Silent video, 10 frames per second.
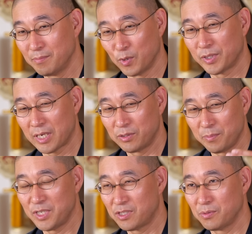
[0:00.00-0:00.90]
モデル
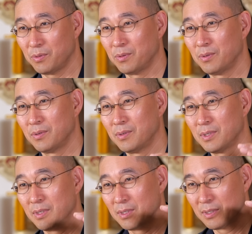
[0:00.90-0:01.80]
の道を
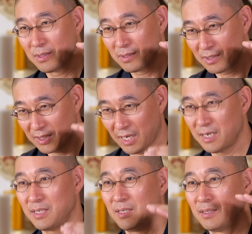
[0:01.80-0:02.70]
さ
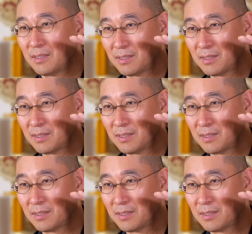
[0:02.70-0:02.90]
らに、